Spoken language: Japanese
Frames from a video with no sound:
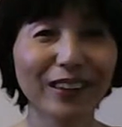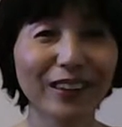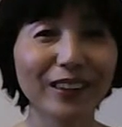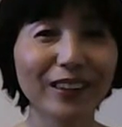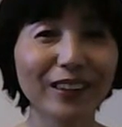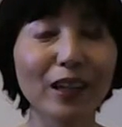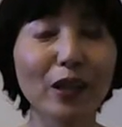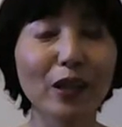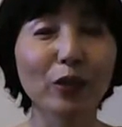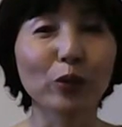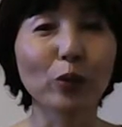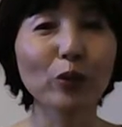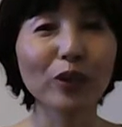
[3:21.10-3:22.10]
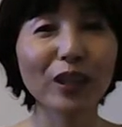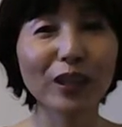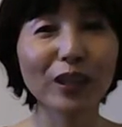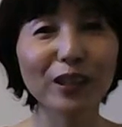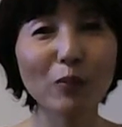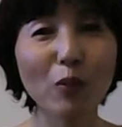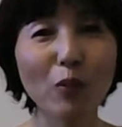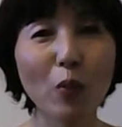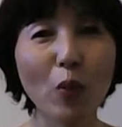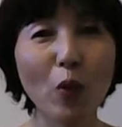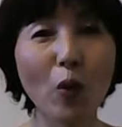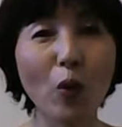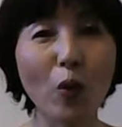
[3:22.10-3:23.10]
だからどんだけでも
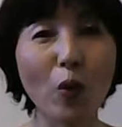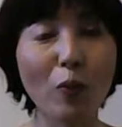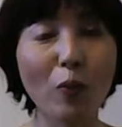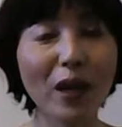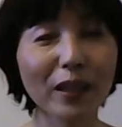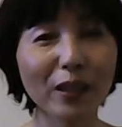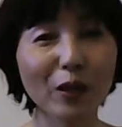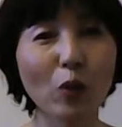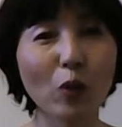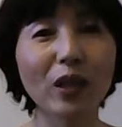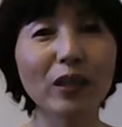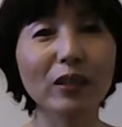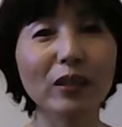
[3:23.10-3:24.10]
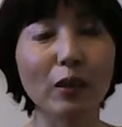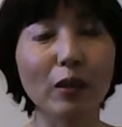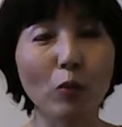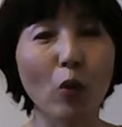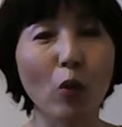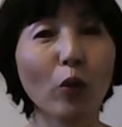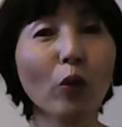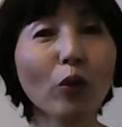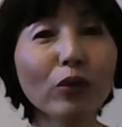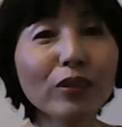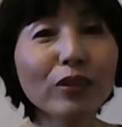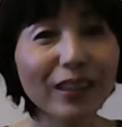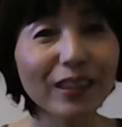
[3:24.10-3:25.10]
もうお化けが怖いって言ったらもうこ
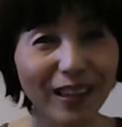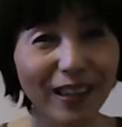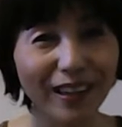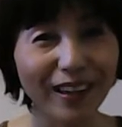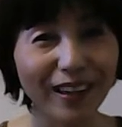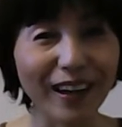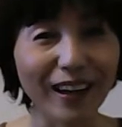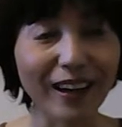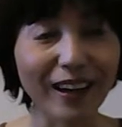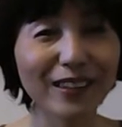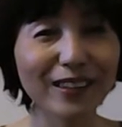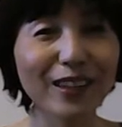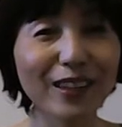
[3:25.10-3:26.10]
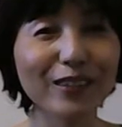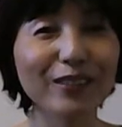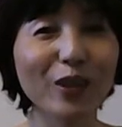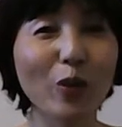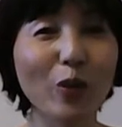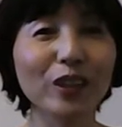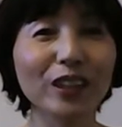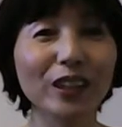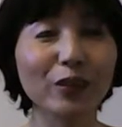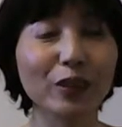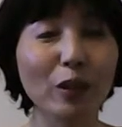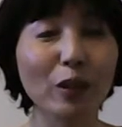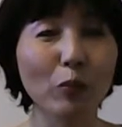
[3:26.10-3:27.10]
んなねありえないぐらい大き
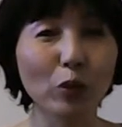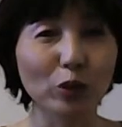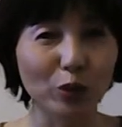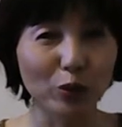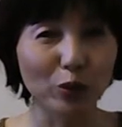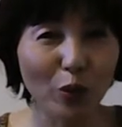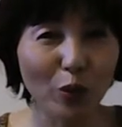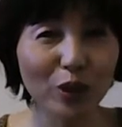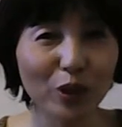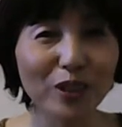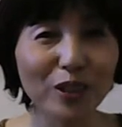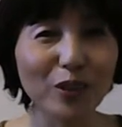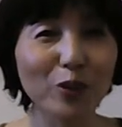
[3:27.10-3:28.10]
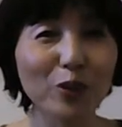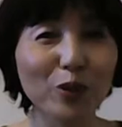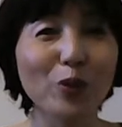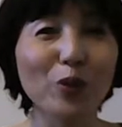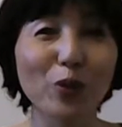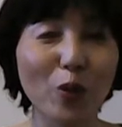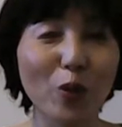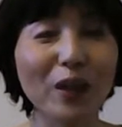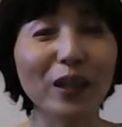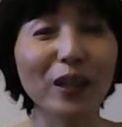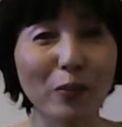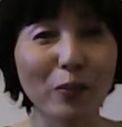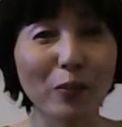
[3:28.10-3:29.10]
くてもうすごい形相のお化
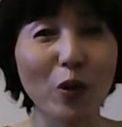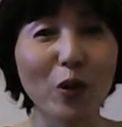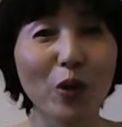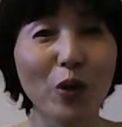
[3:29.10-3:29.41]
けも